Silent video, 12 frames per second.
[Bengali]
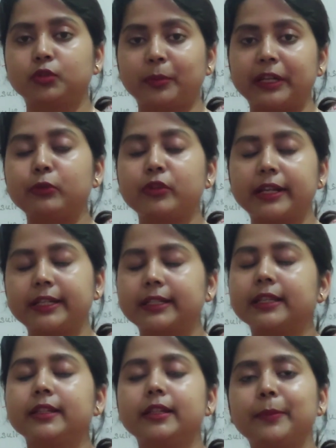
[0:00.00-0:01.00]
তোমার
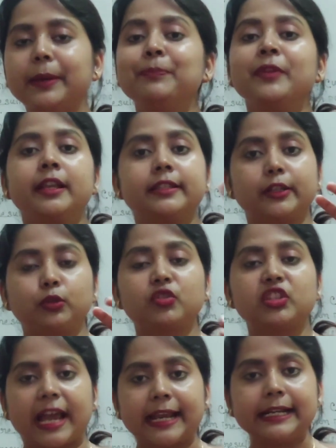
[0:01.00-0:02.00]
ইউনাইটেড কিংডমে যেহেতু
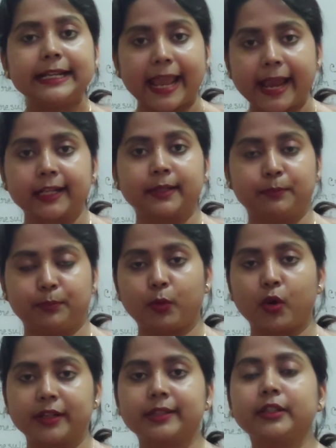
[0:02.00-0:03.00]
চাইল্ড অ্যাক্ট
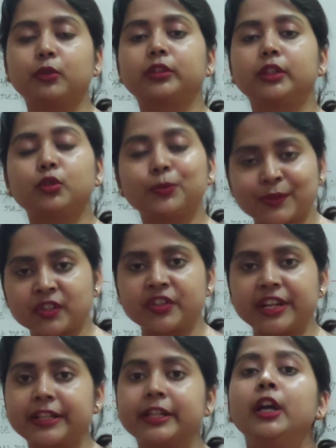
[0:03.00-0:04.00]
পলিসি ওদের খুব
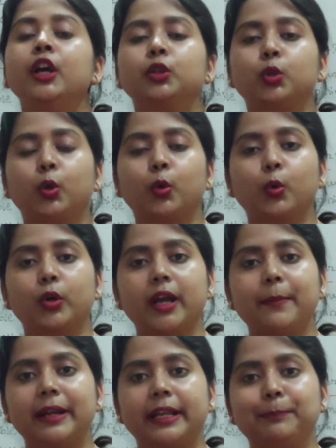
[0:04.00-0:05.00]
স্ট্রিক্ট তো
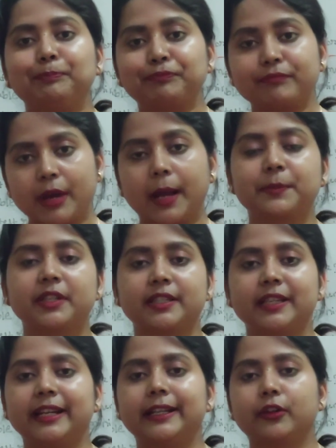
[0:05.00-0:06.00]
ওরা মানে ভাবছে
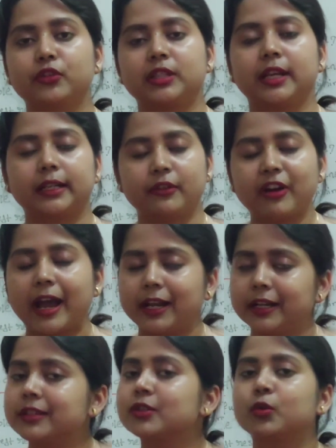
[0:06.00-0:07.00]
যে এটা হচ্ছে একটা
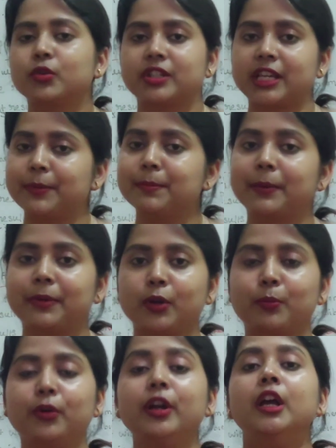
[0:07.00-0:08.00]
ভায়োলেন্স করছে আমি
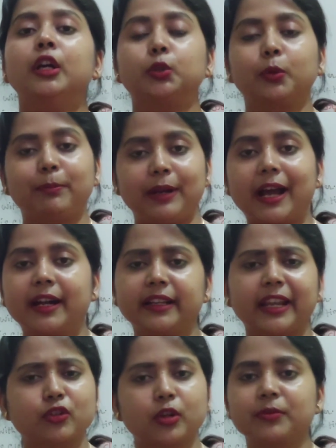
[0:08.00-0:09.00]
বেবির ওপর তো ব্লাড
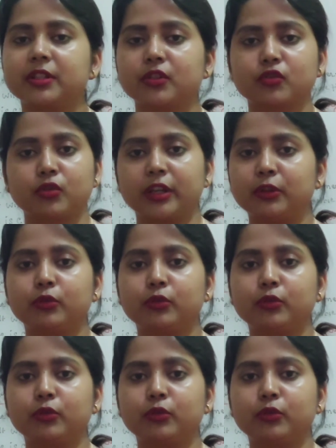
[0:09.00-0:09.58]
এইসব জিনিসগুলো